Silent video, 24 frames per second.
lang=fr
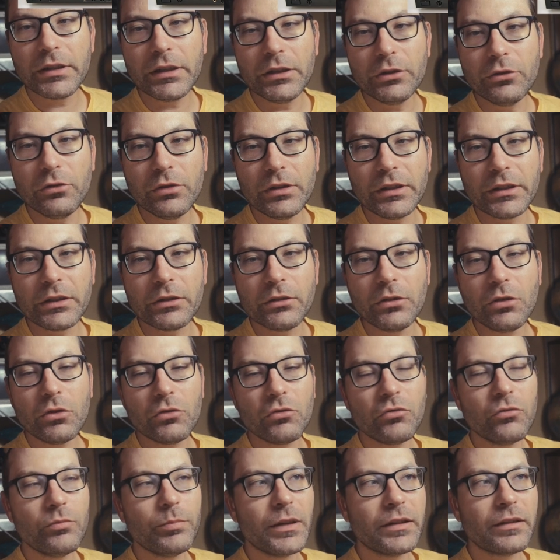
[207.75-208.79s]
quelques lecteurs,
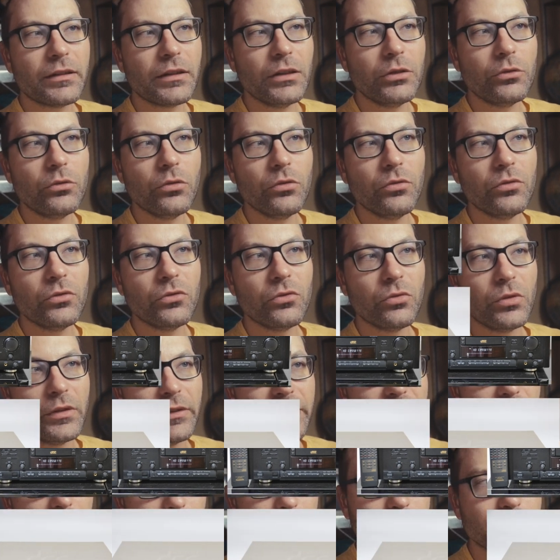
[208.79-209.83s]
je vous passe quelques photos
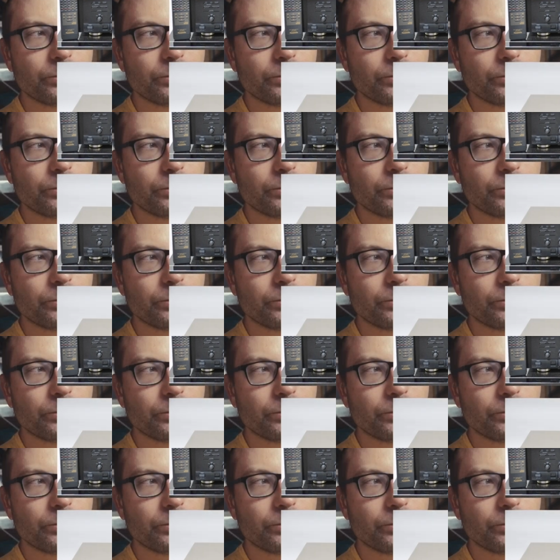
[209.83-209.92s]
ici.